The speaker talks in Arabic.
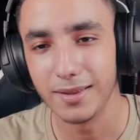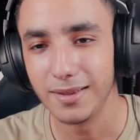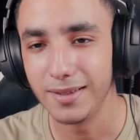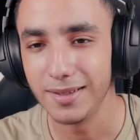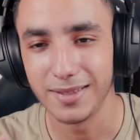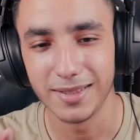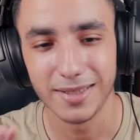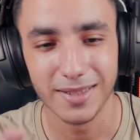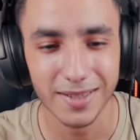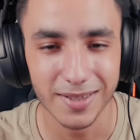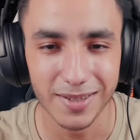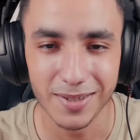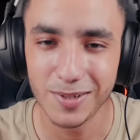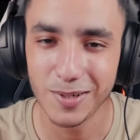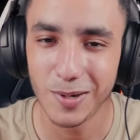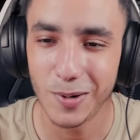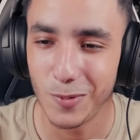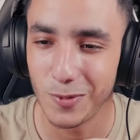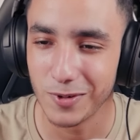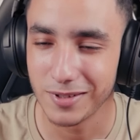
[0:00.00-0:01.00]
الديسك هذا
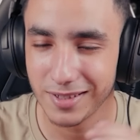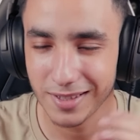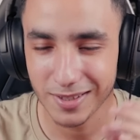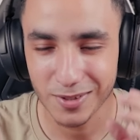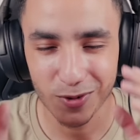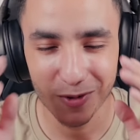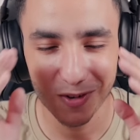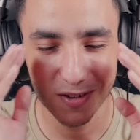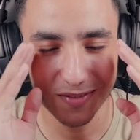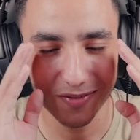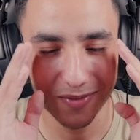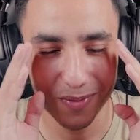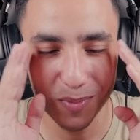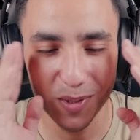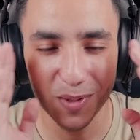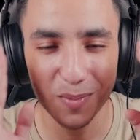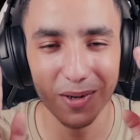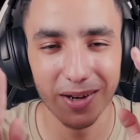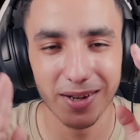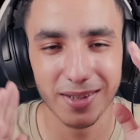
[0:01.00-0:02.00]
شي هو سير تكون
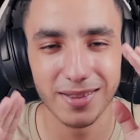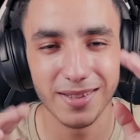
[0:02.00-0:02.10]
فهمتي باغي